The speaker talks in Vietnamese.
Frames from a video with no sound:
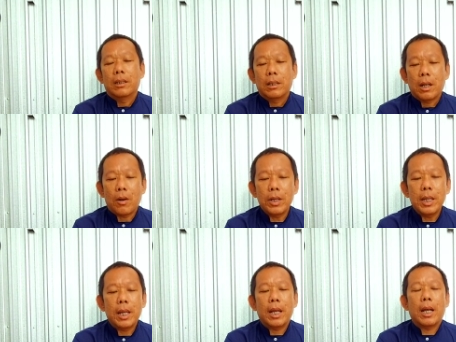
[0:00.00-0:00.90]
nói
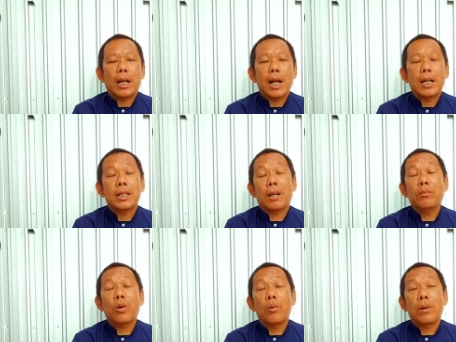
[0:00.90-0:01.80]
về đời sống
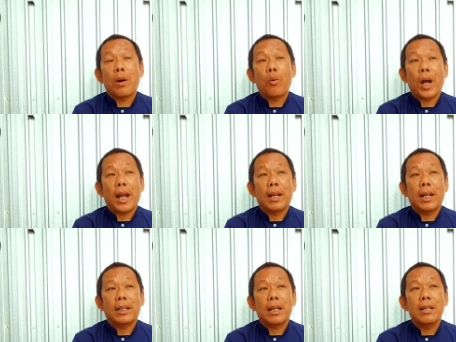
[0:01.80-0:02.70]
của ông đạo ngoạn
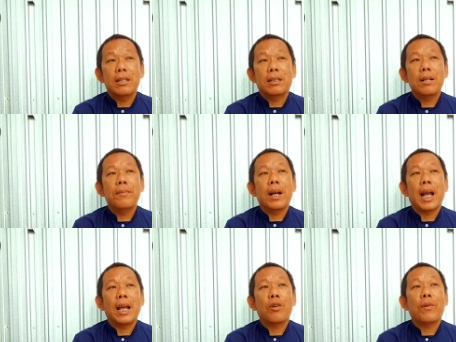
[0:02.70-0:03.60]
đệ tử thứ
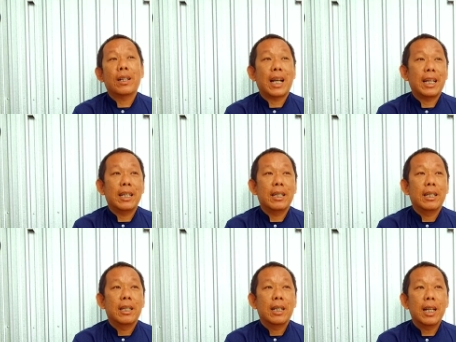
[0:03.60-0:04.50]
12 của phật thầy
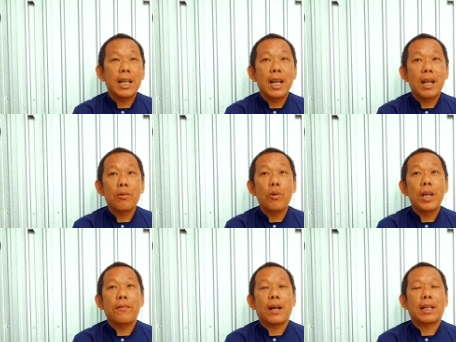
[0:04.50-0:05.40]
khi lên
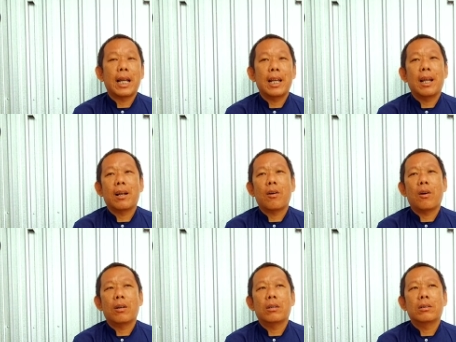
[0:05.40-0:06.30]
quy phật thầy là còn
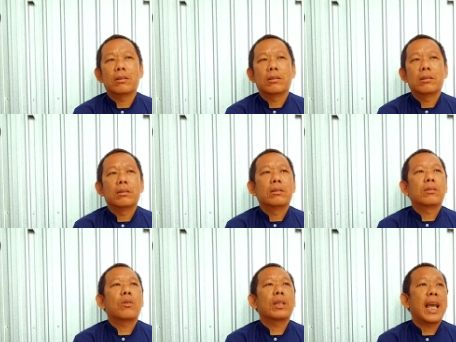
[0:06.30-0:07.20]

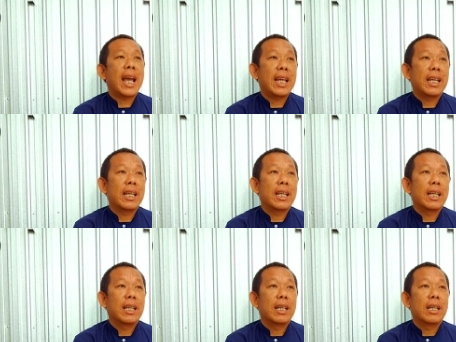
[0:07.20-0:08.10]
con trai
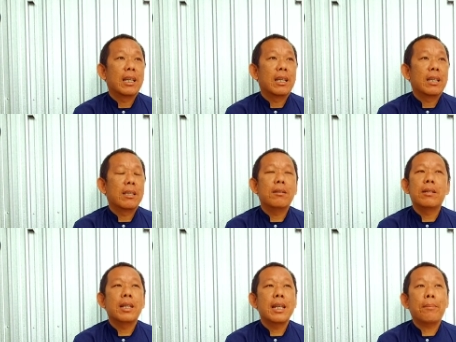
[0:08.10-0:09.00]
chưa
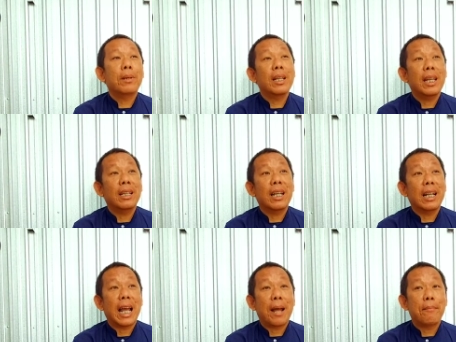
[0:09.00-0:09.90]
dính dấp tới chuyện tình
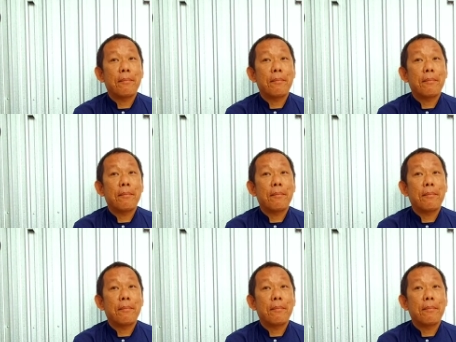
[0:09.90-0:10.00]
cảm